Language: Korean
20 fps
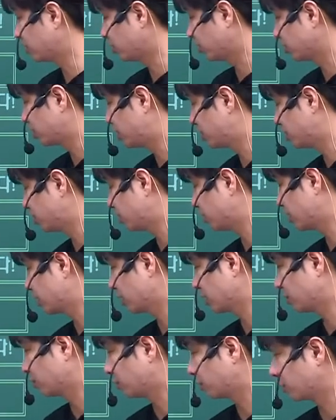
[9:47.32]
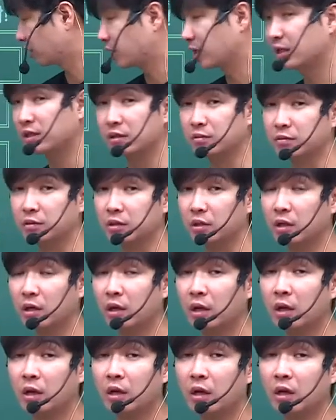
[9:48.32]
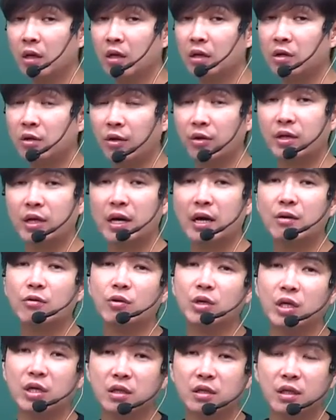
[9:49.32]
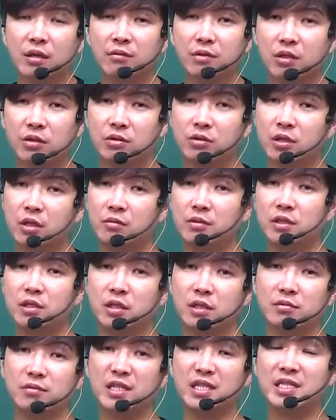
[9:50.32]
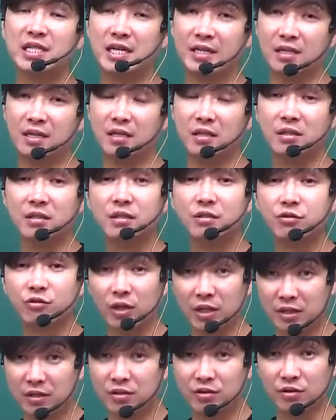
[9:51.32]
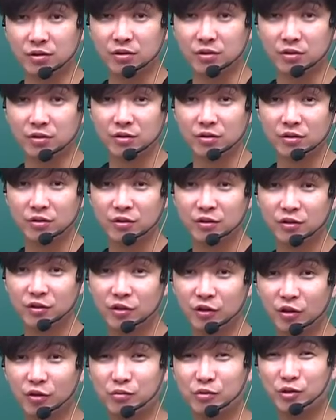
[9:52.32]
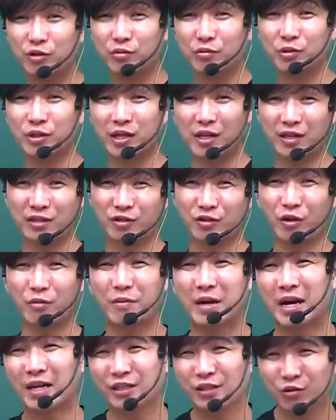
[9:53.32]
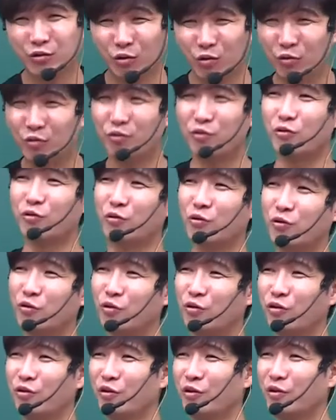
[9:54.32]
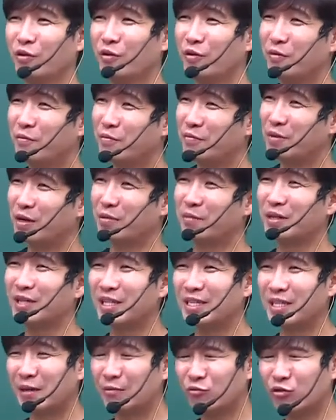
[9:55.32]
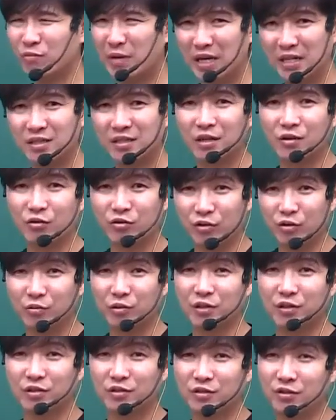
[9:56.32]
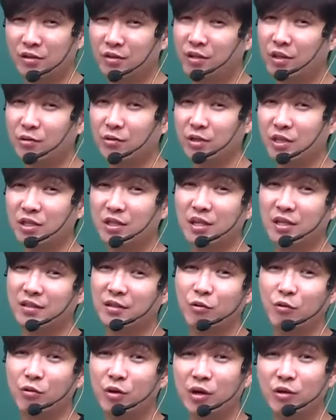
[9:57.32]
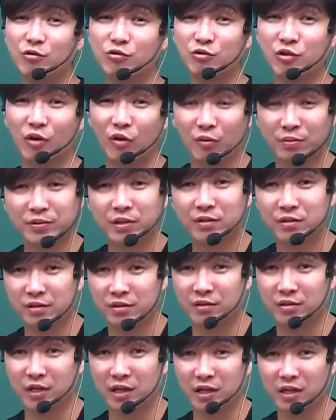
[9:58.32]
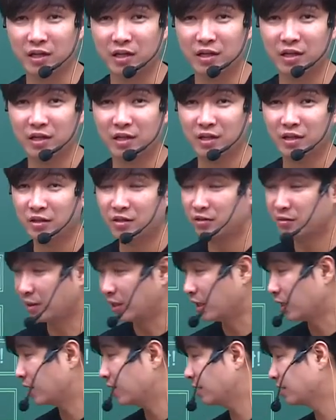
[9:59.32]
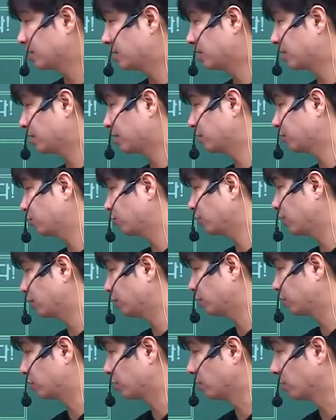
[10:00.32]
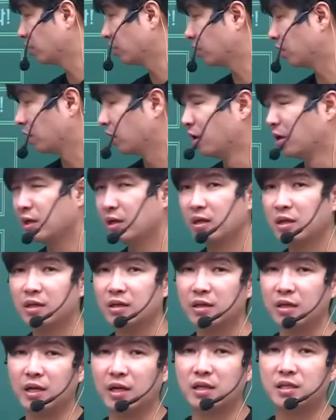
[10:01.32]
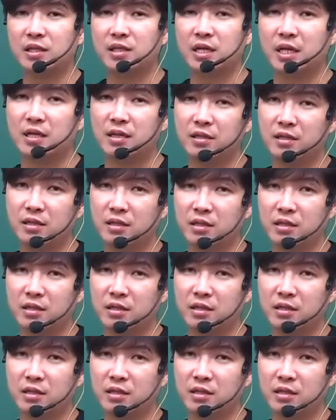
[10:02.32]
더 치열하게 노력해야 됩니다. 그렇게 하고 있기 때문에 선생님이 지금 이 자리에 있을 수가 있어. 여러분들보다 더 많이 놀고 막 맨날 잠도 많이 자고 그러면은 절대로 이 자리에 올라올 수가 없었을 거야. 그래서 인강 시작한 순간부터 4시간